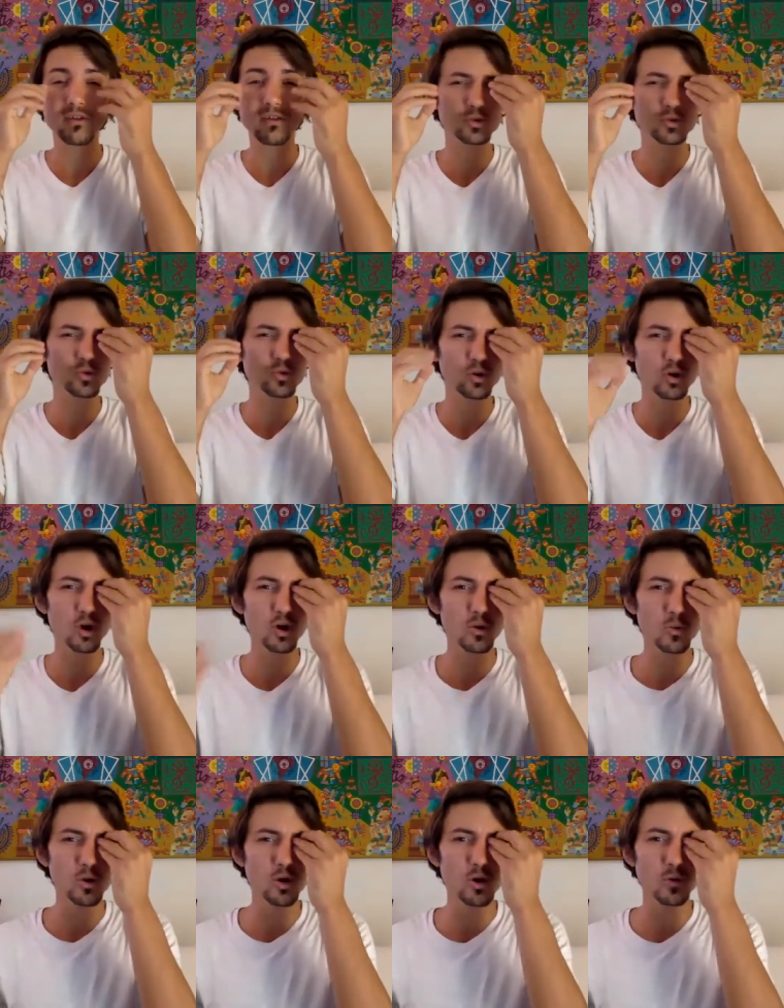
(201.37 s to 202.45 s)
Hacemos un
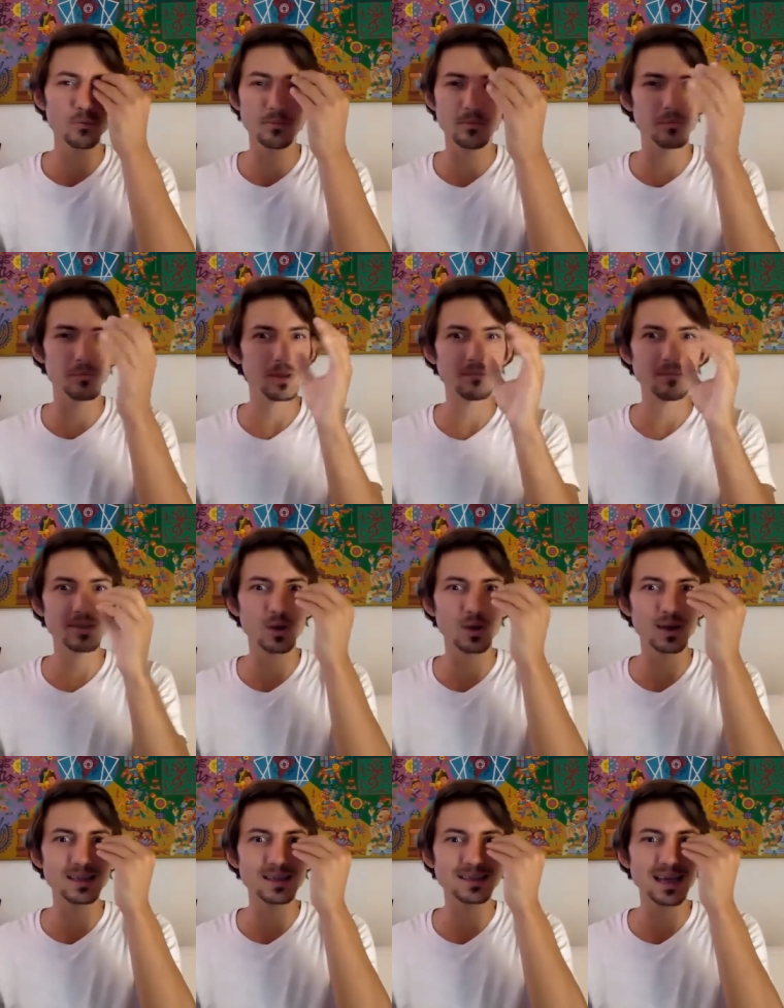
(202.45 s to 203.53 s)
glóbulo y
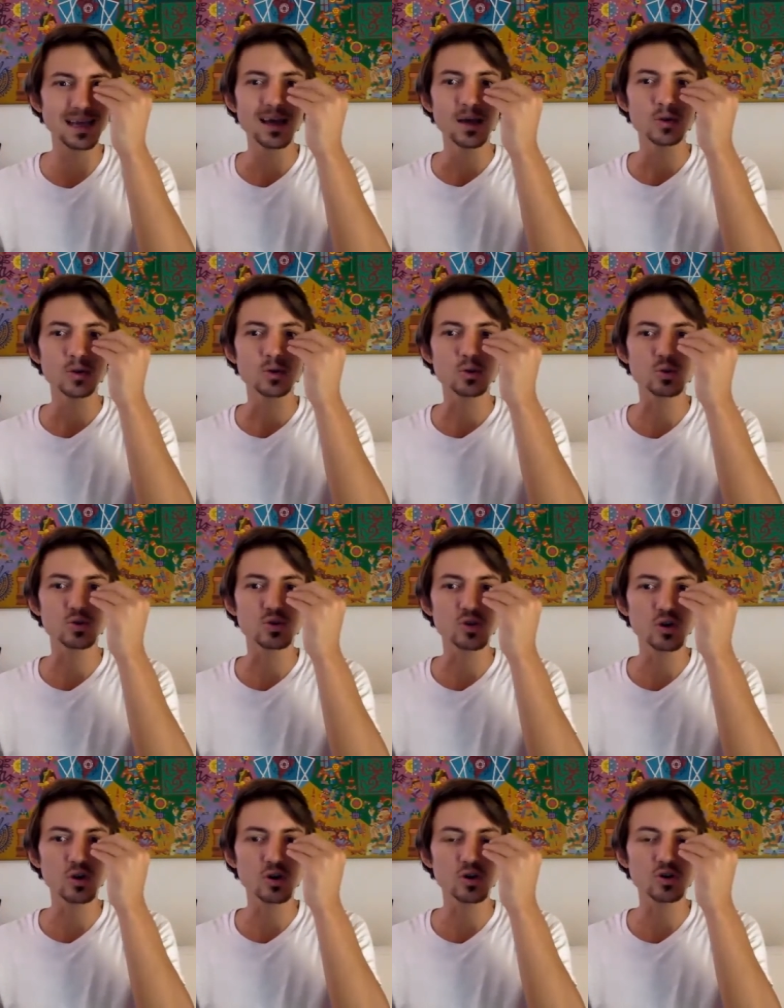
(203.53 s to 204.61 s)
visualiza tus
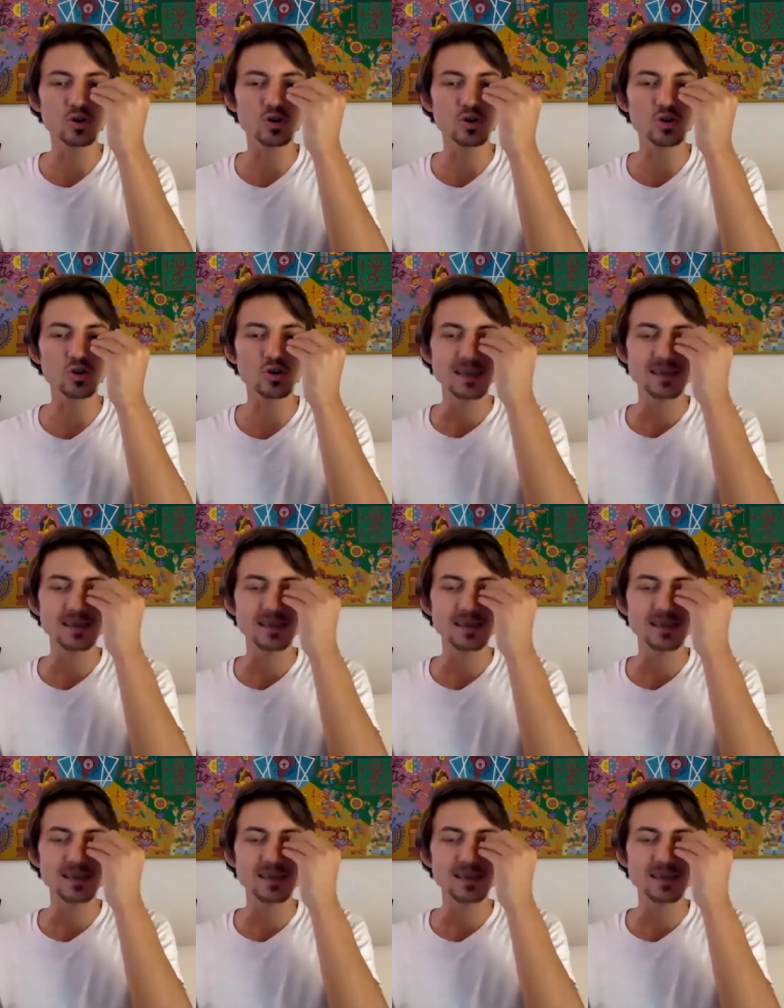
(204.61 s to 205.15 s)
ojos,